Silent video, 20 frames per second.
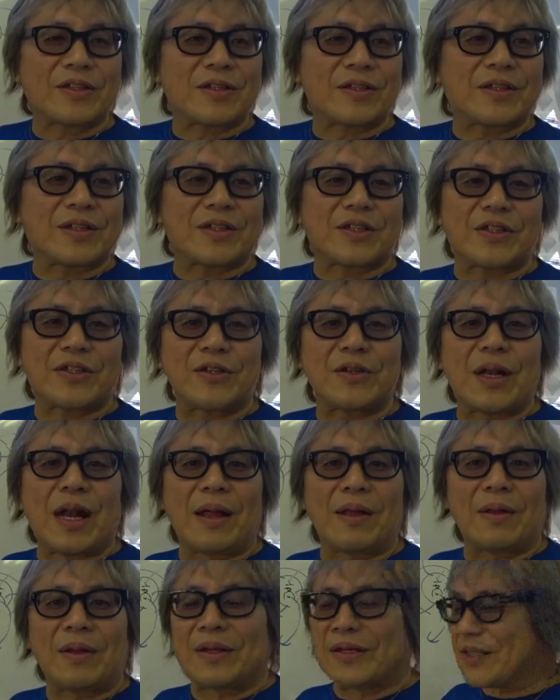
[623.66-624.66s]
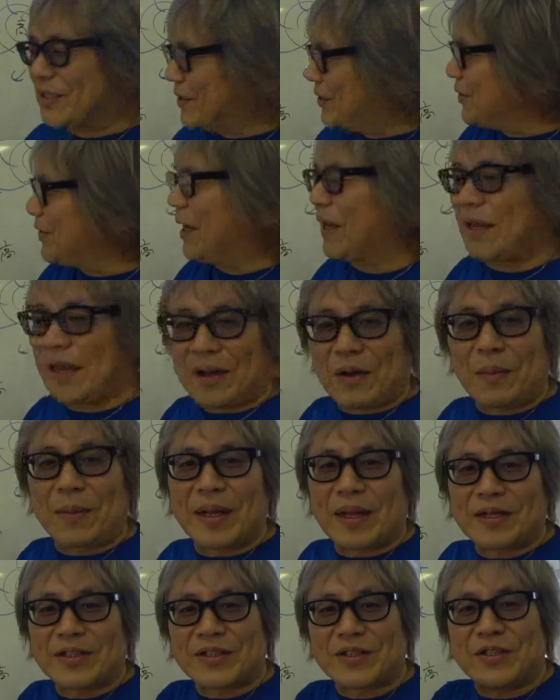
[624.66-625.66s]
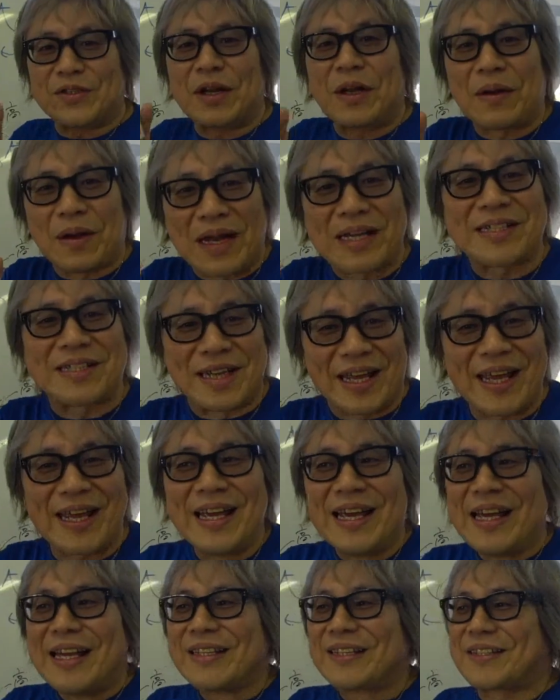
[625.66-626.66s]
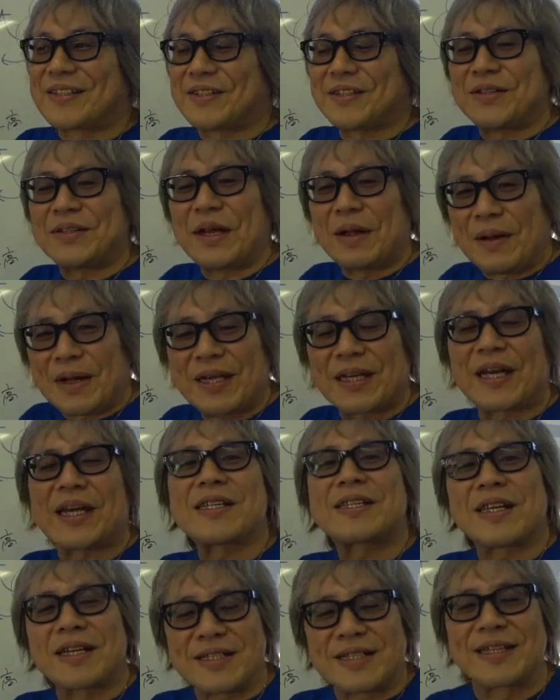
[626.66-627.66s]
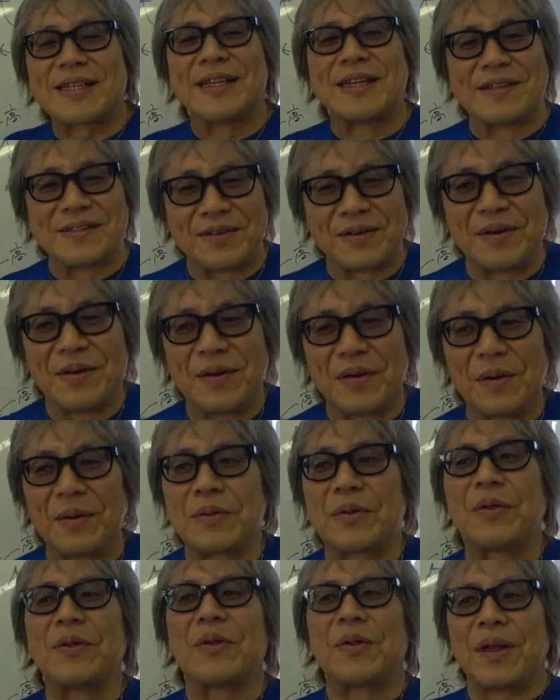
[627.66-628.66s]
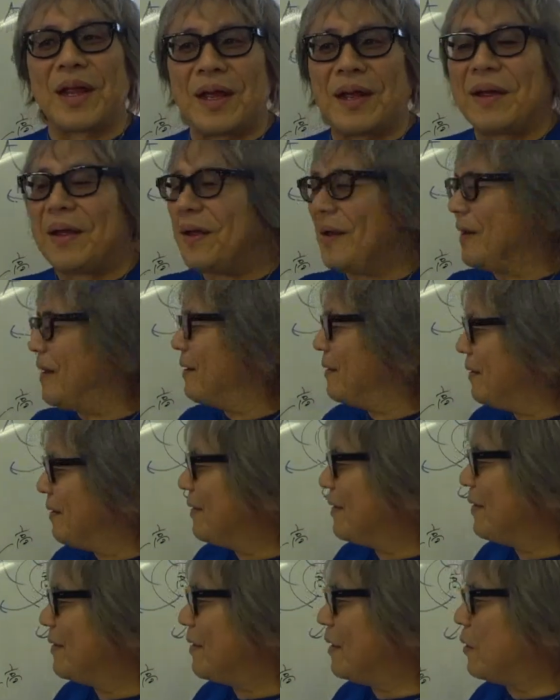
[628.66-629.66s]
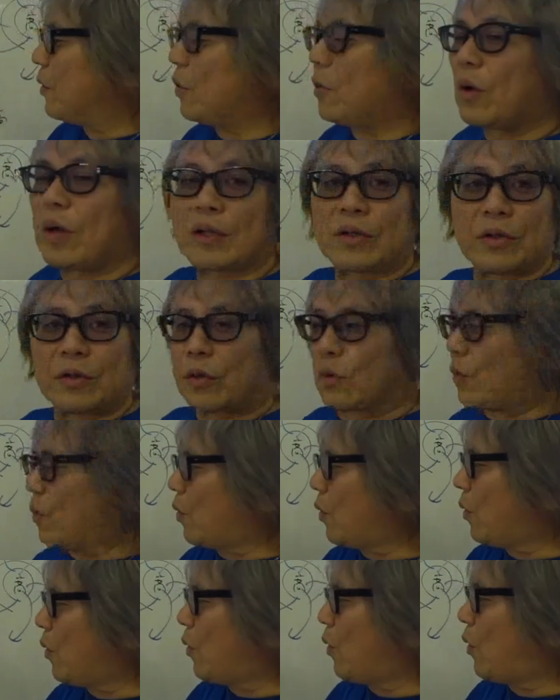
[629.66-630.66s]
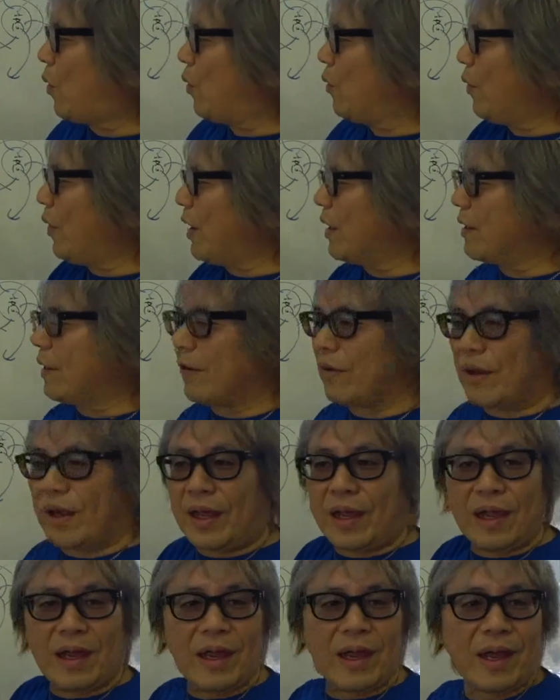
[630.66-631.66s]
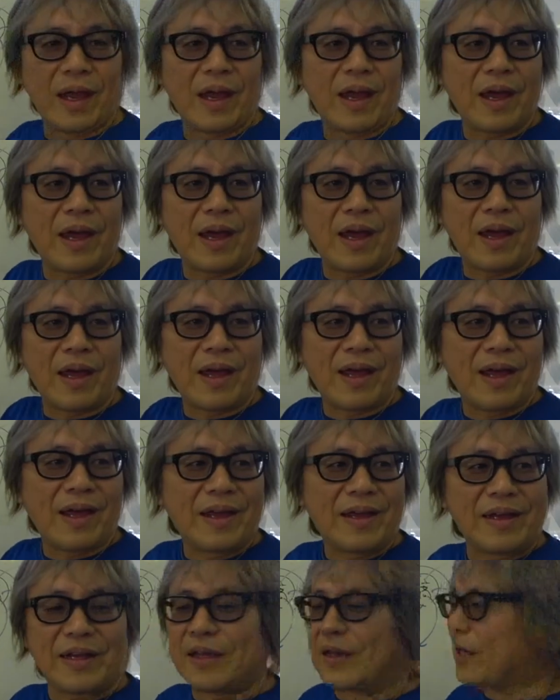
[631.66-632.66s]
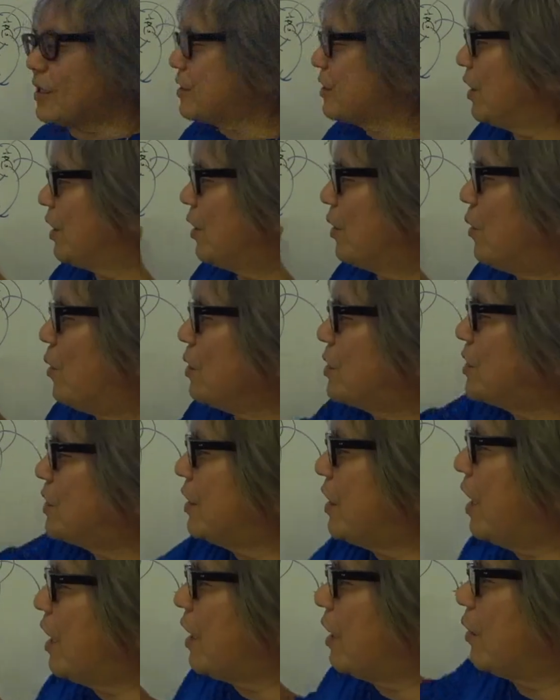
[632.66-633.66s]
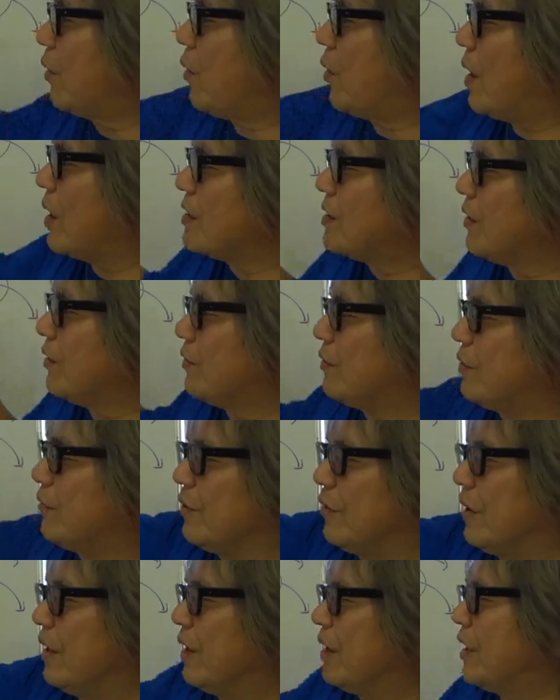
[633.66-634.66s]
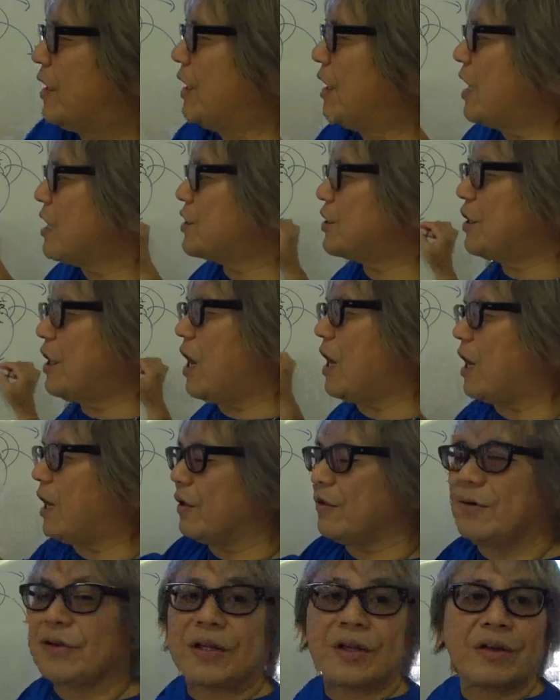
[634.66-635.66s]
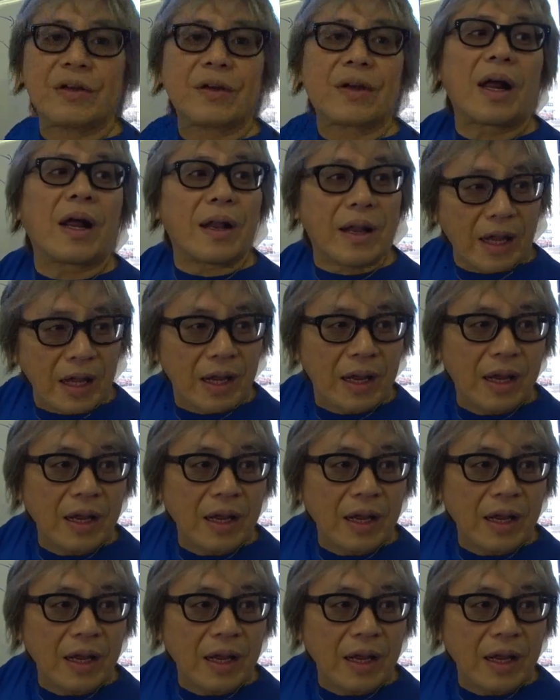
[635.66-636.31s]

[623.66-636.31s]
土浦土浦ねごめんね土浦の話ね土浦は東風だったんですよほとんどねどこかというとこの辺だよね東こっち側からこう風吹く東側から吹いてくるからね